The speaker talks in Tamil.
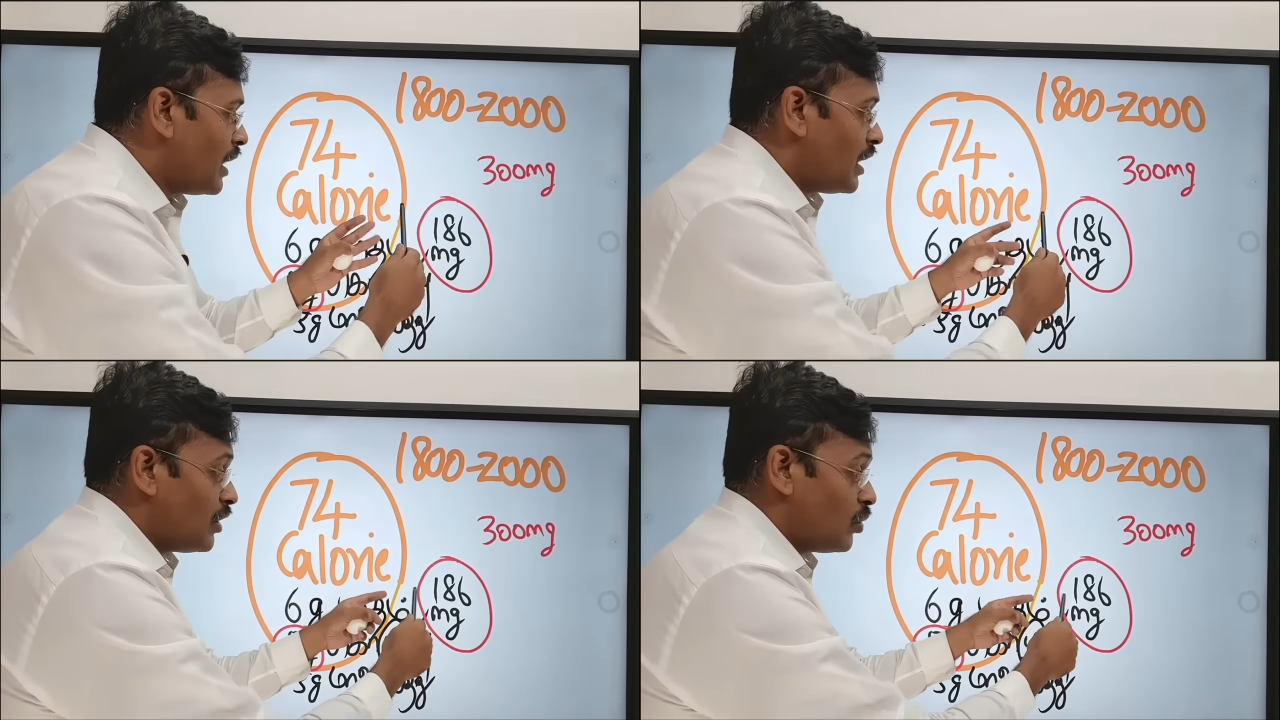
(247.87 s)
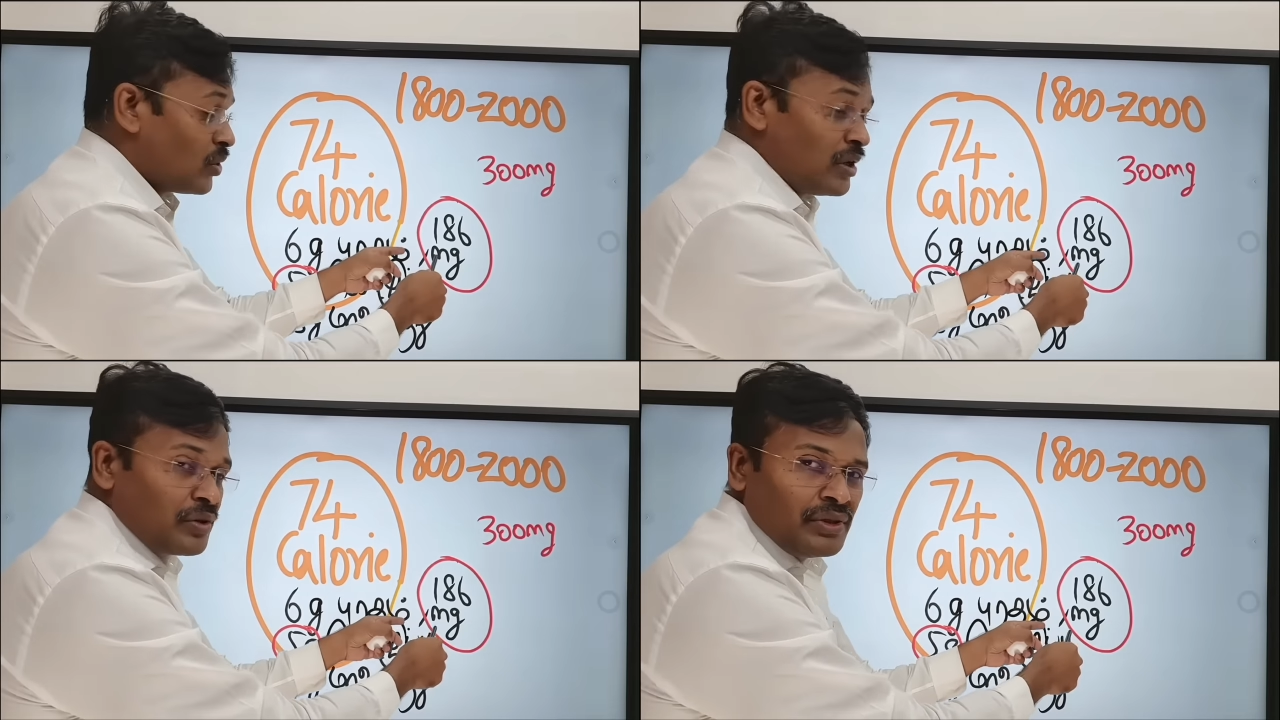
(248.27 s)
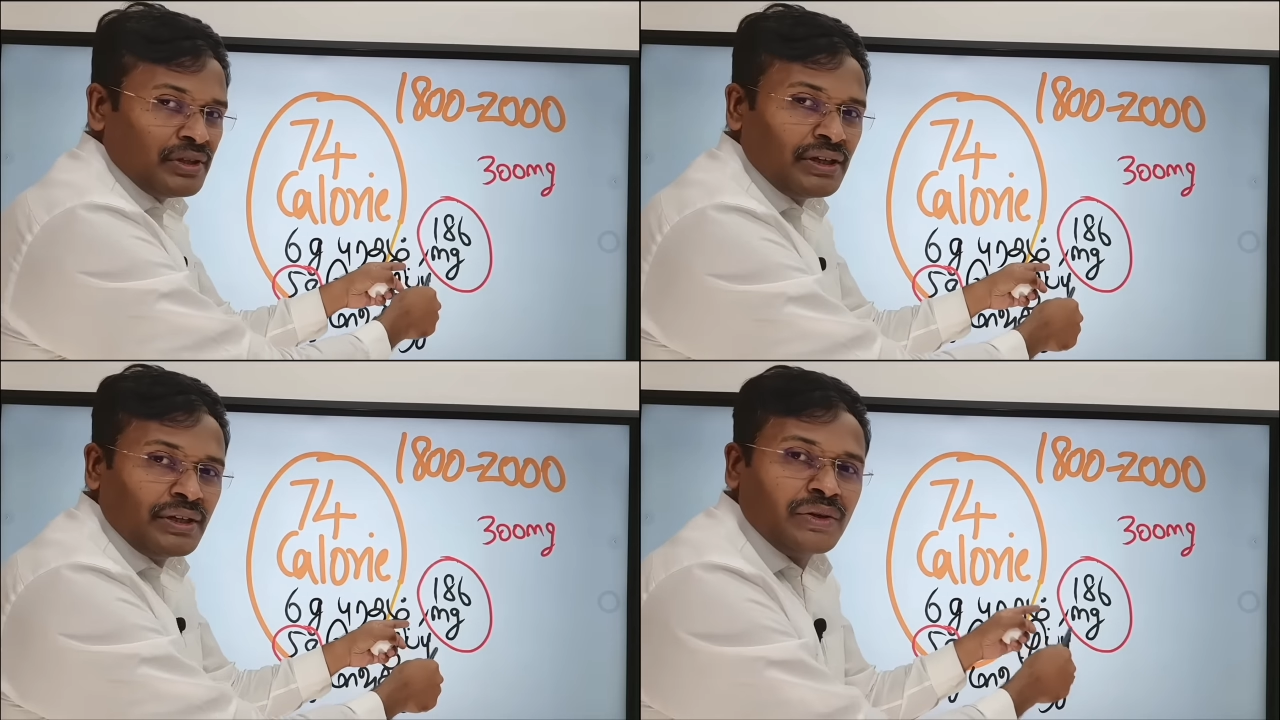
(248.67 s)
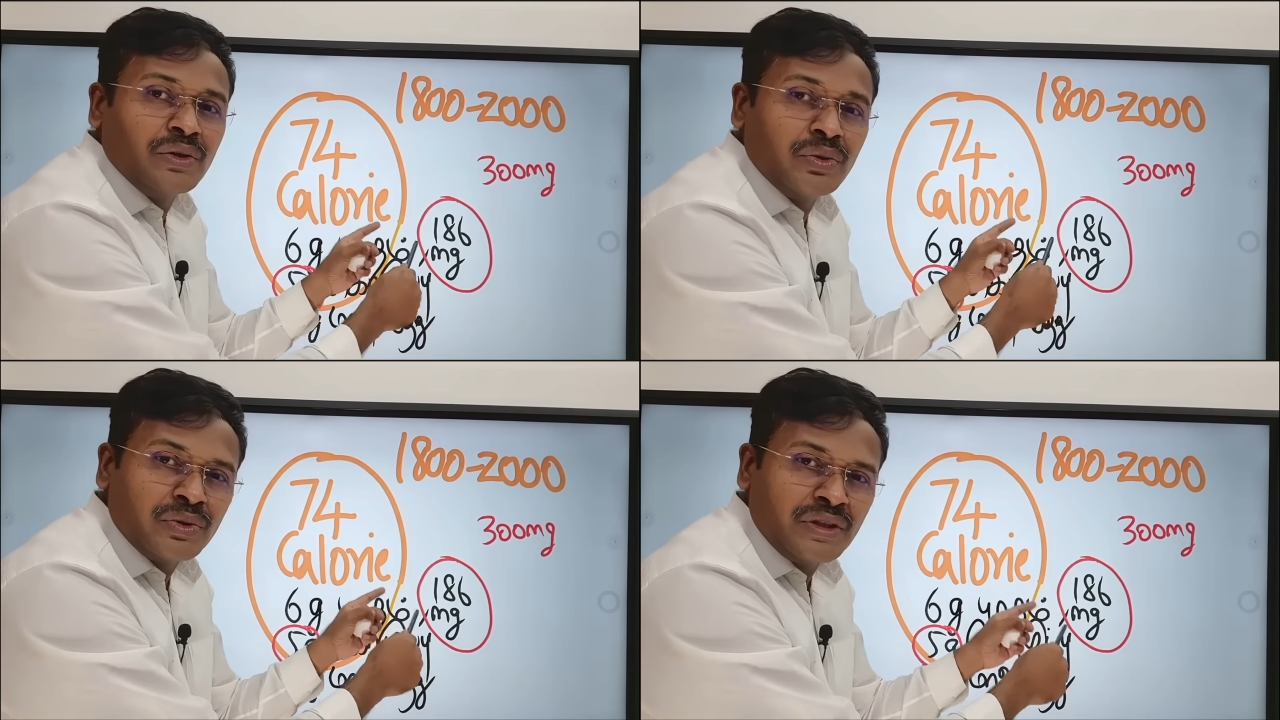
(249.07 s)
ஆனா உங்களுக்கு வந்து
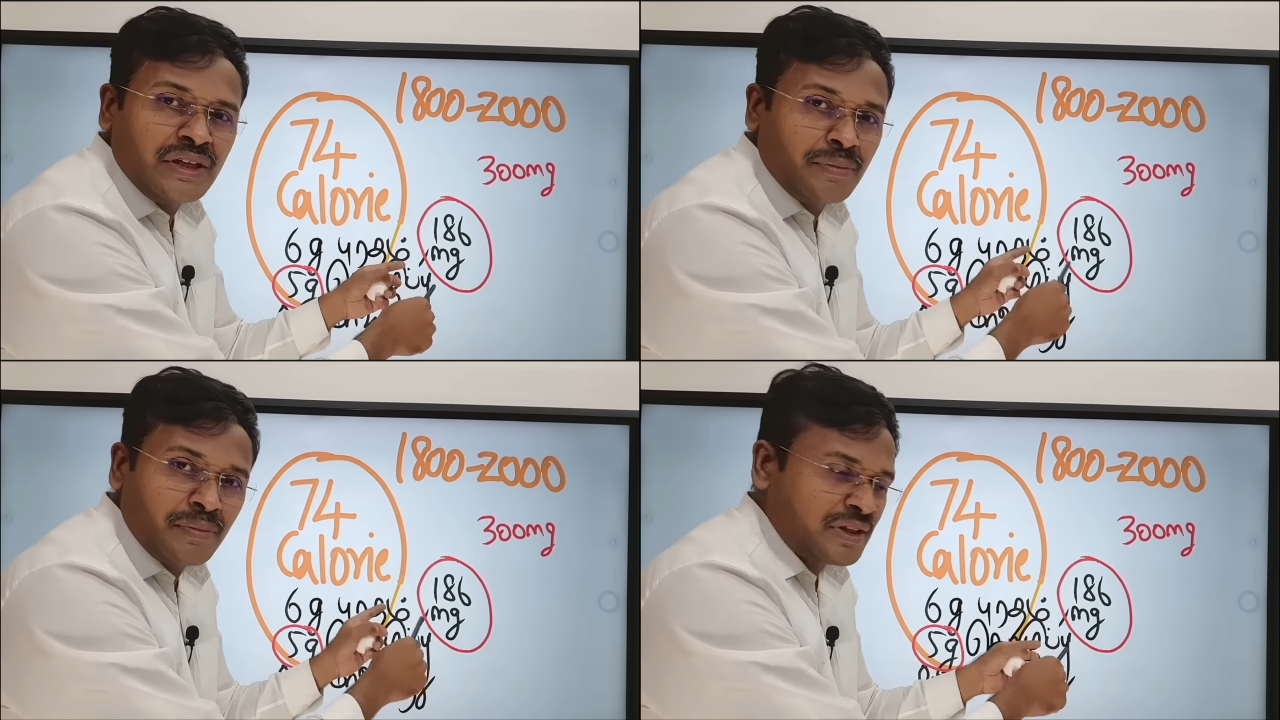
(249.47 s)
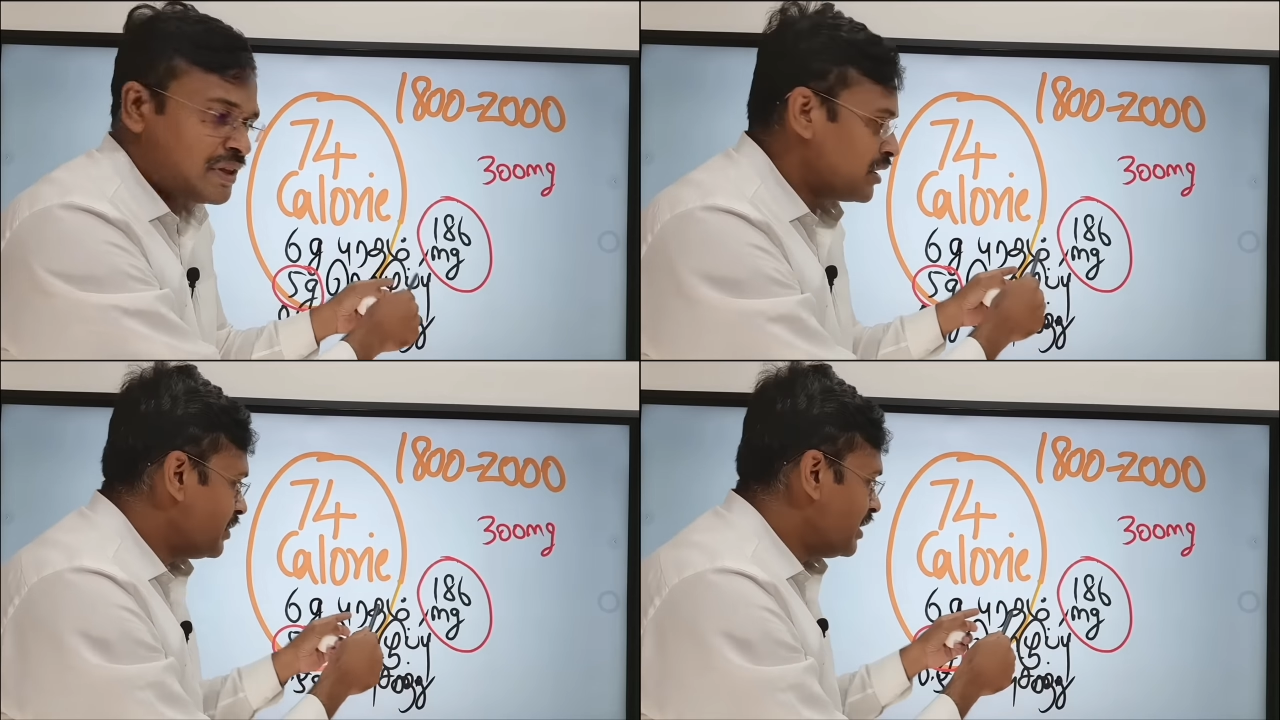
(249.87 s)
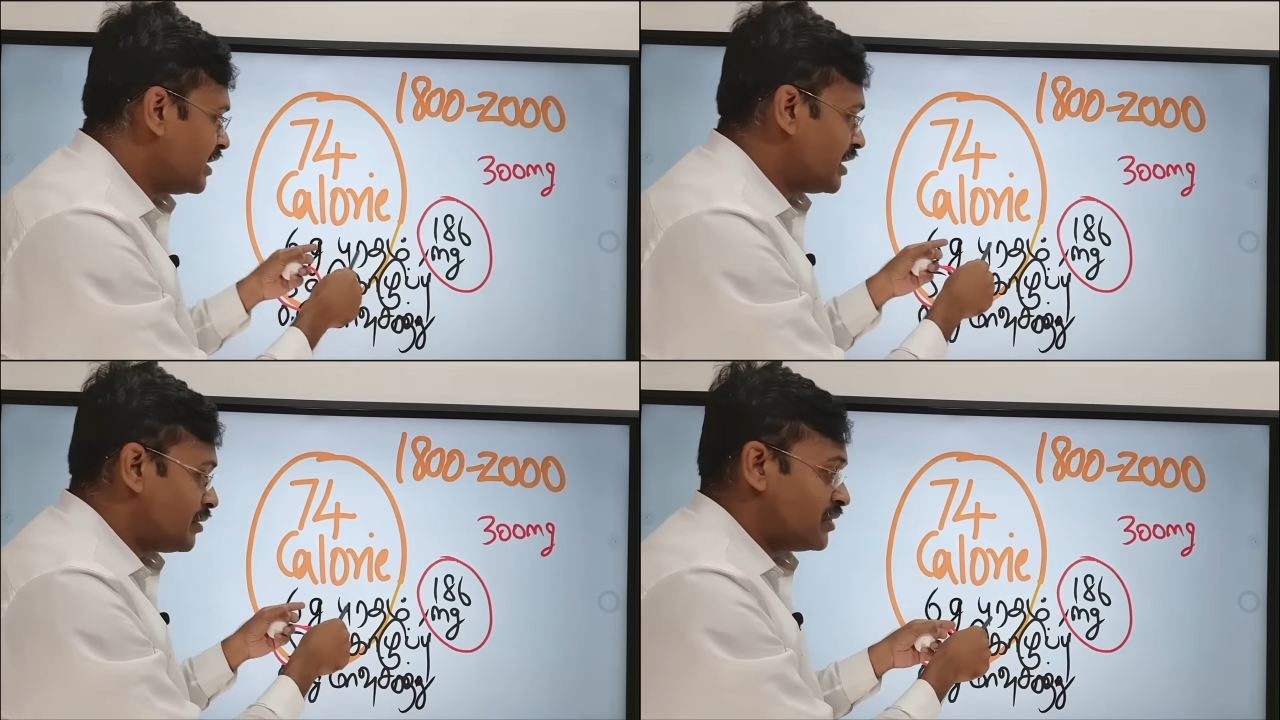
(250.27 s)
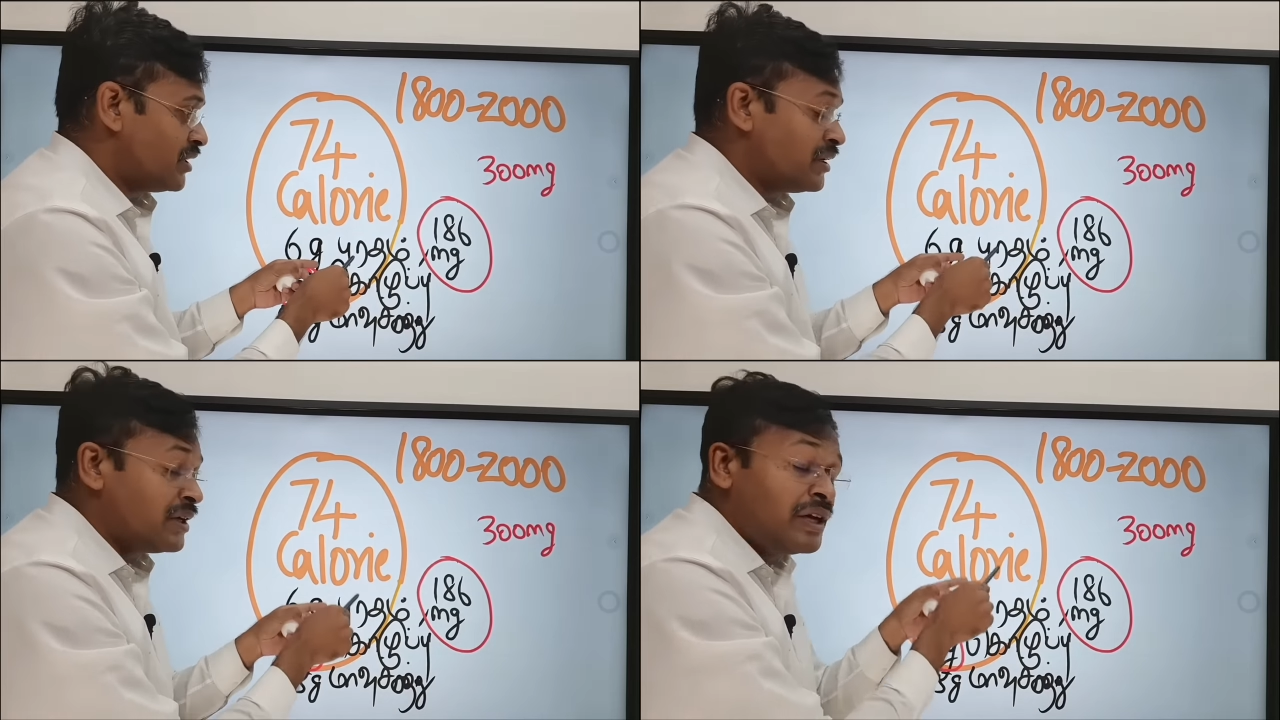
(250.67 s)
நூத்தி எண்பத்தி ஆறு மில்லிகிராம் தான்